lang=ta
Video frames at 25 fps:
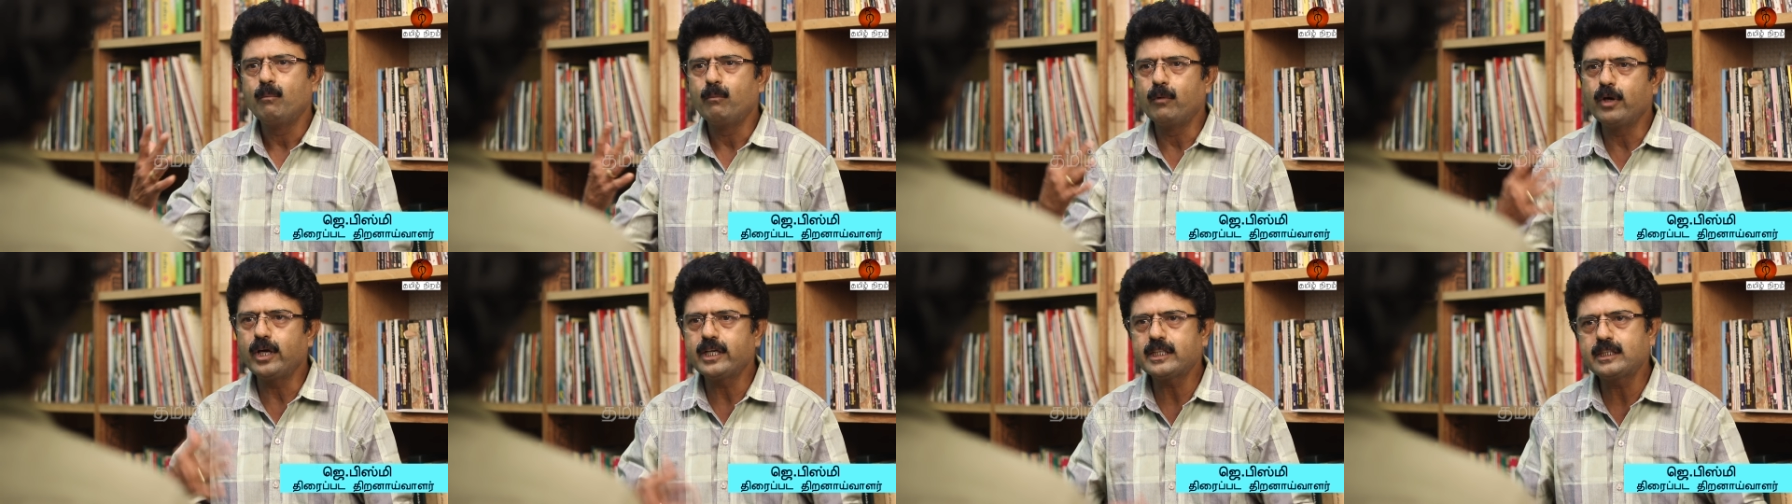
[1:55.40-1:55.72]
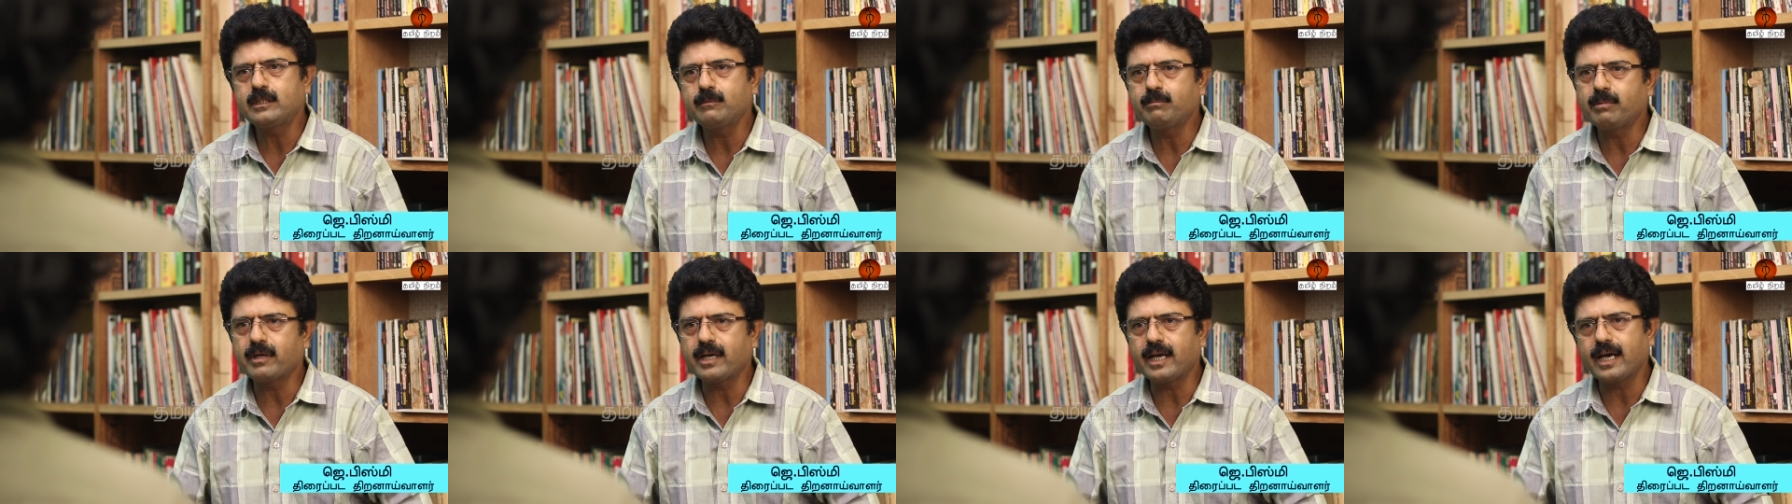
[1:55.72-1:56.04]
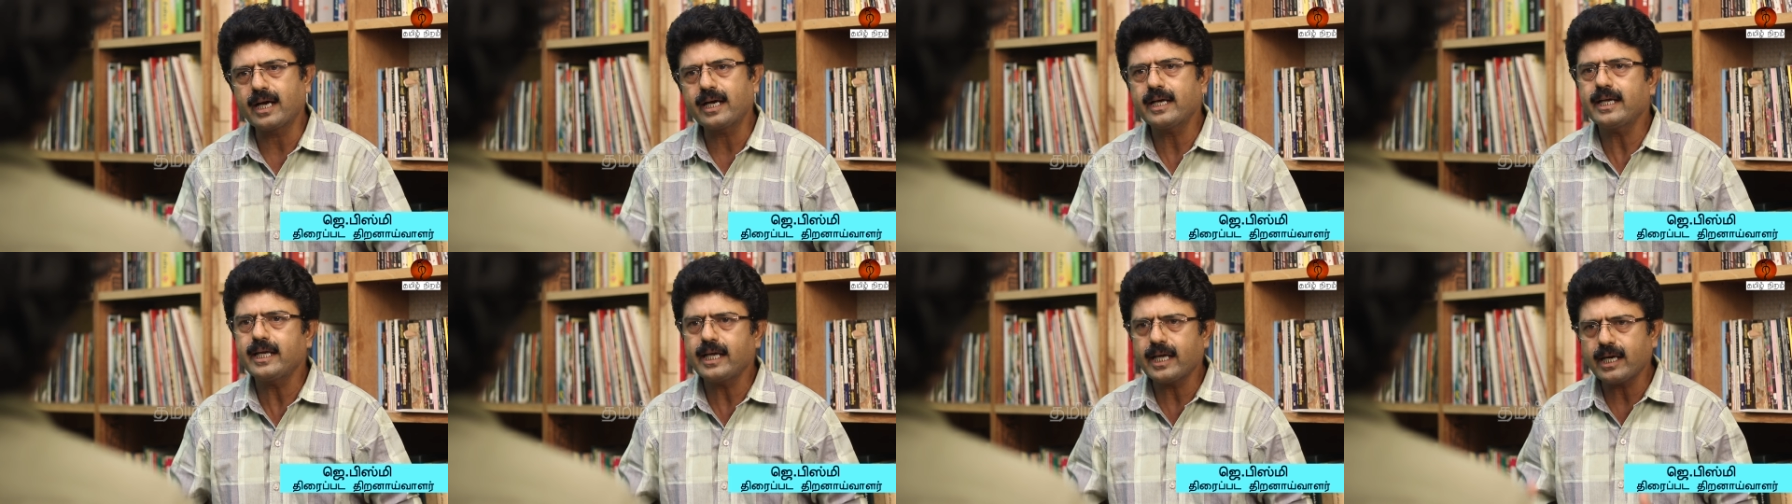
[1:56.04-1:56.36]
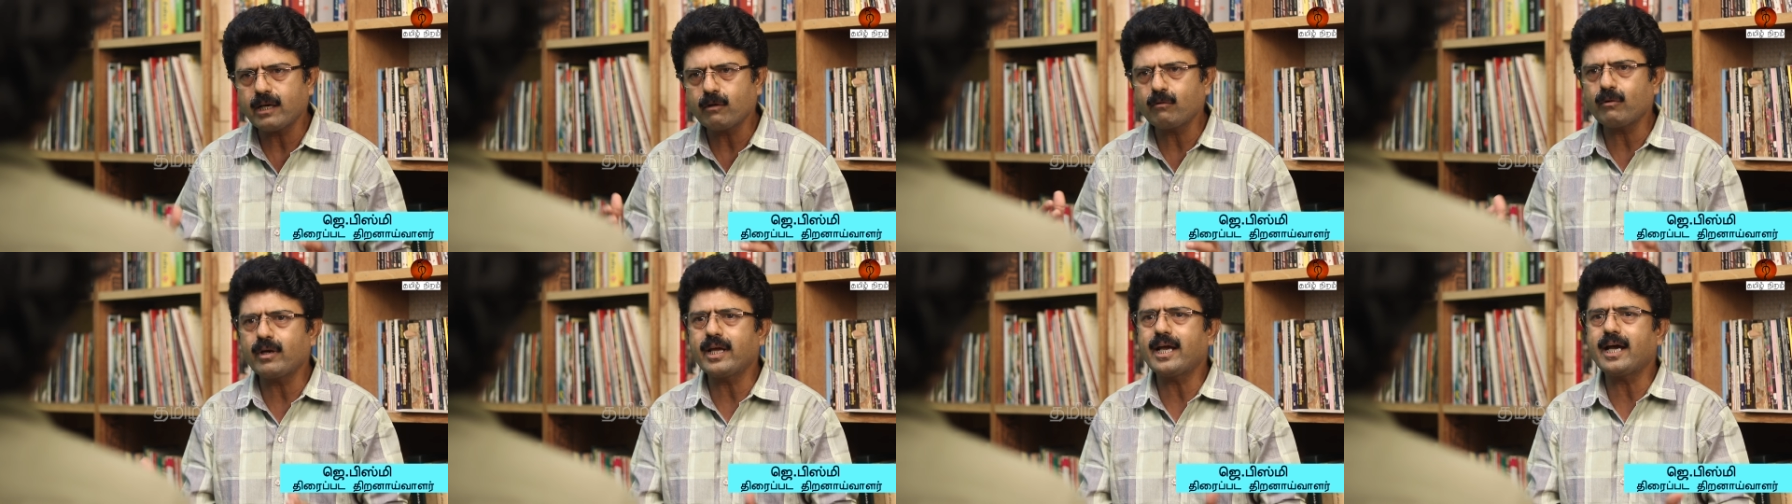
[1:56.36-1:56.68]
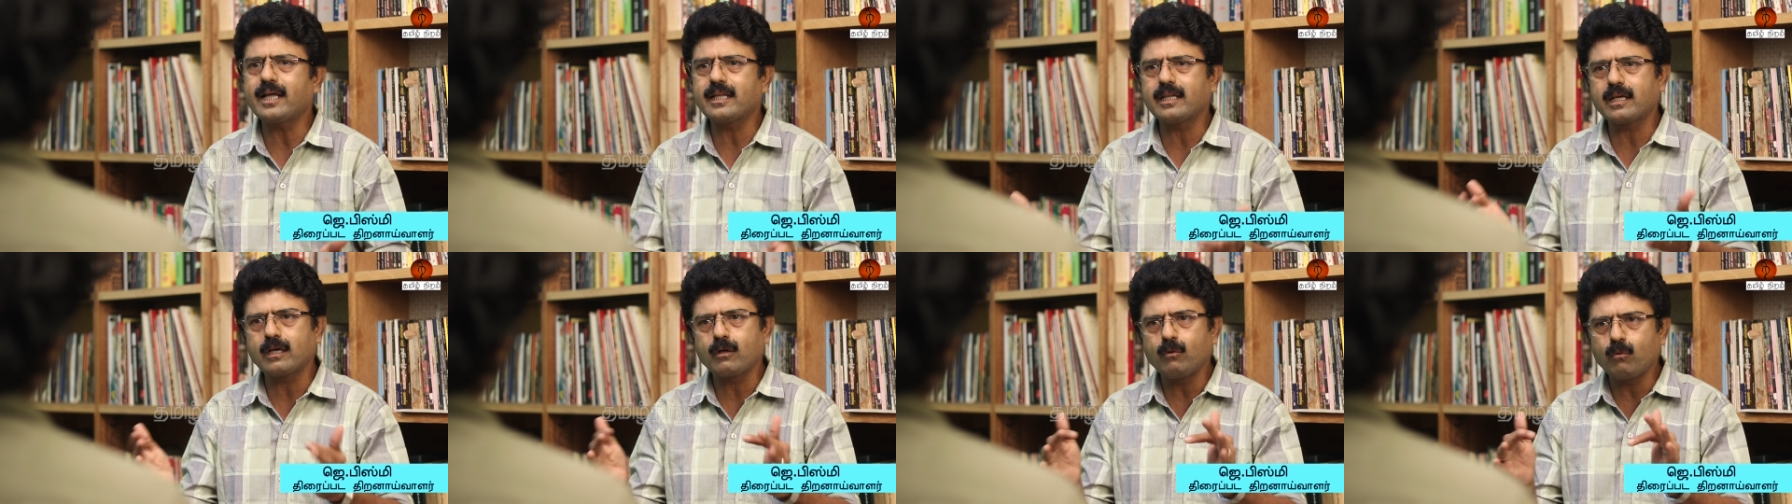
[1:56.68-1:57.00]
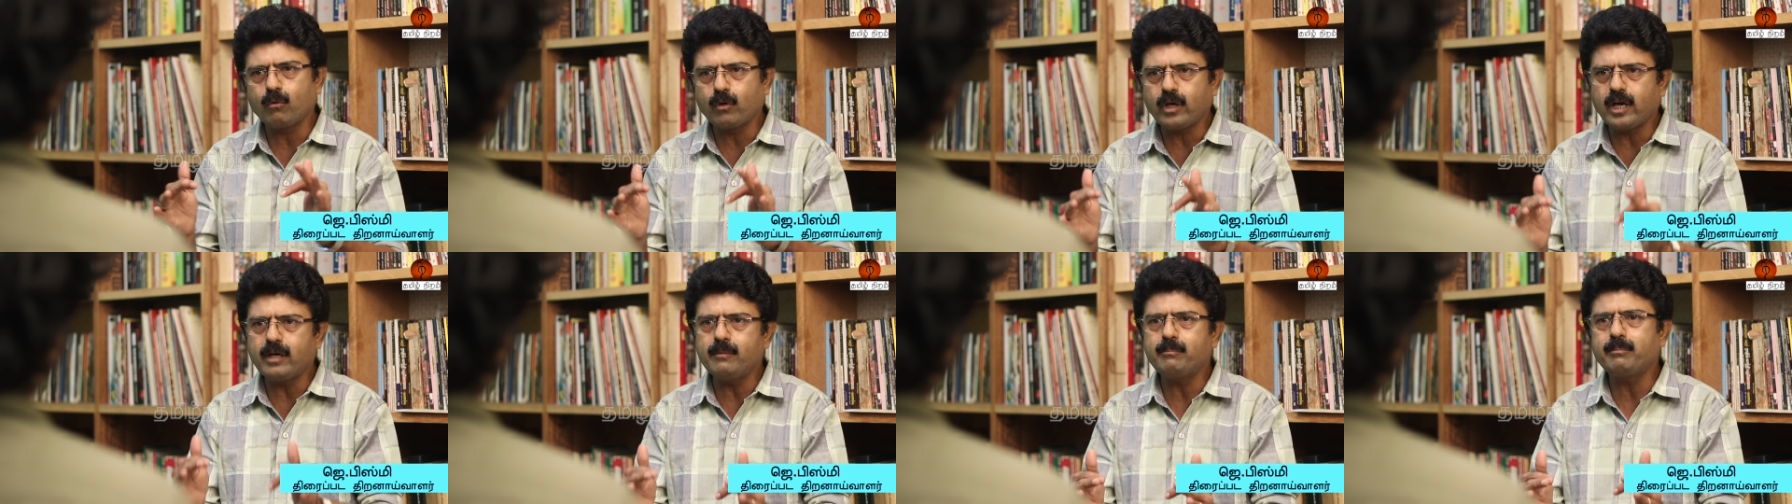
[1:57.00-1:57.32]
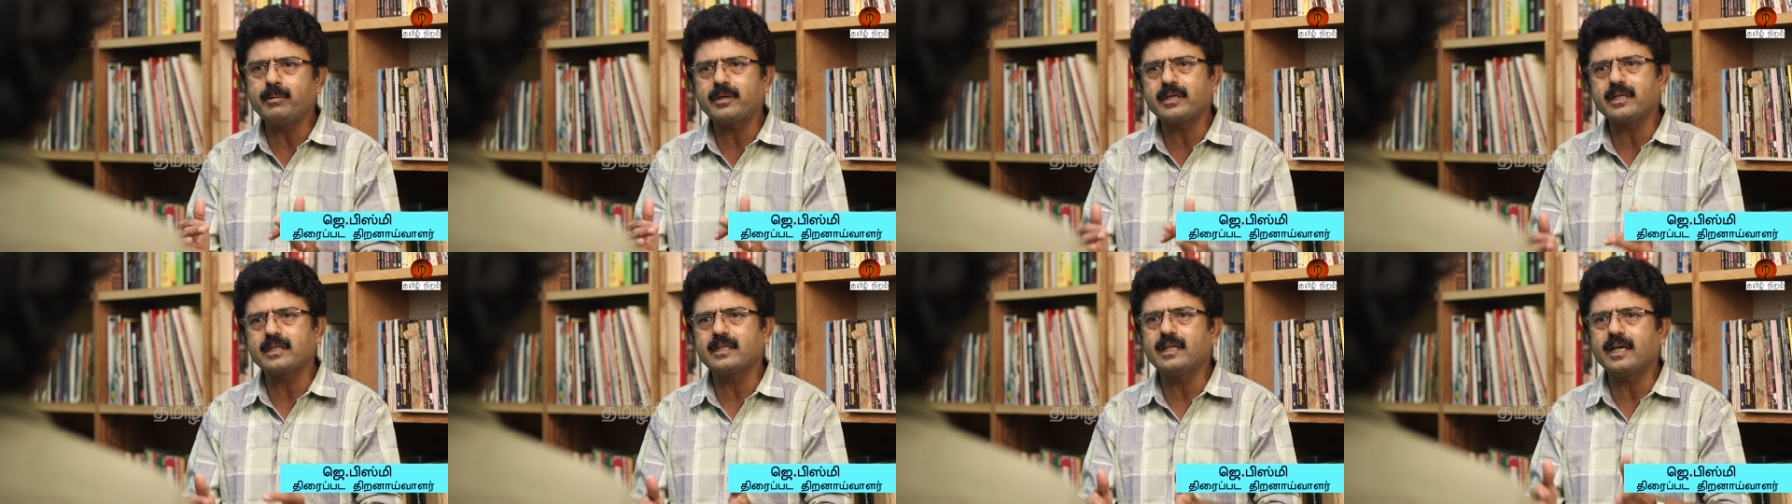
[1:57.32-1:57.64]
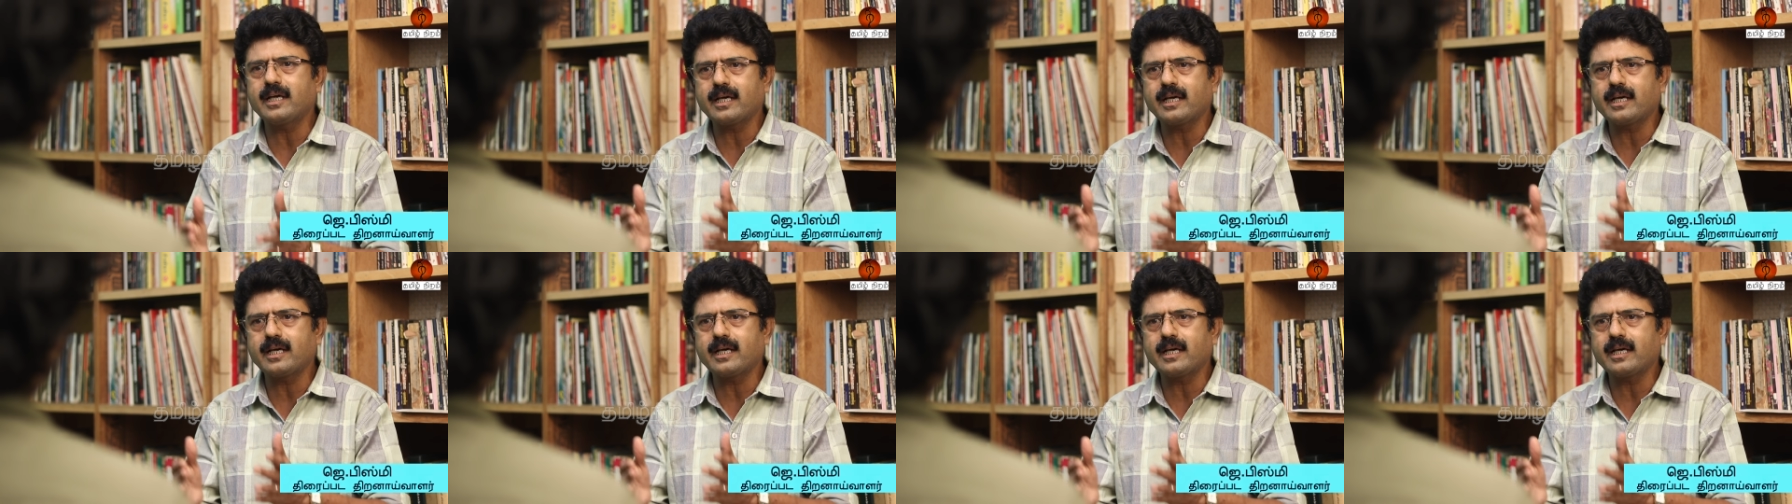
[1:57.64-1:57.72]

முயற்சி பண்ணாங்க ஏறக்குறைய அதற்கு உடன்பட்டு